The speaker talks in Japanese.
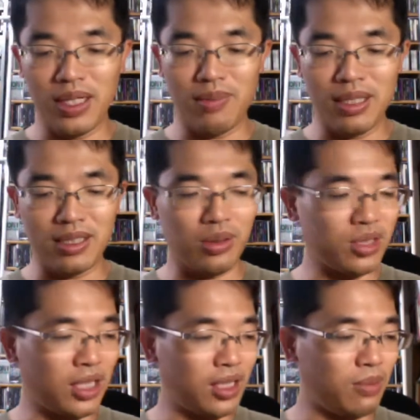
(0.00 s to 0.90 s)
えまずはどっ
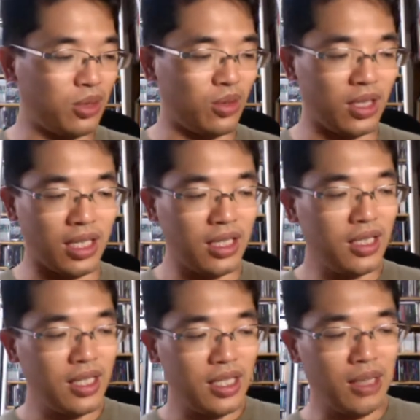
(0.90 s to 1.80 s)
ちからいきましょうかね。
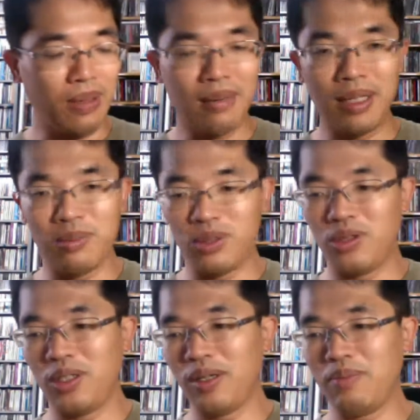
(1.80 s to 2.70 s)
やっぱ甘いもの
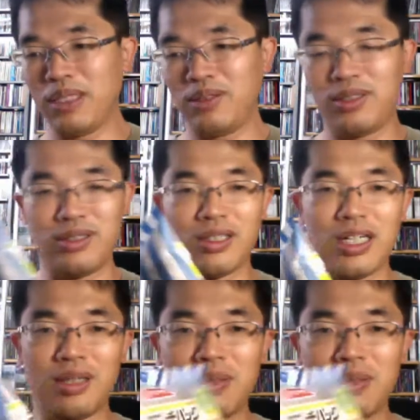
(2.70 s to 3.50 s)
よりは、まず普通のからい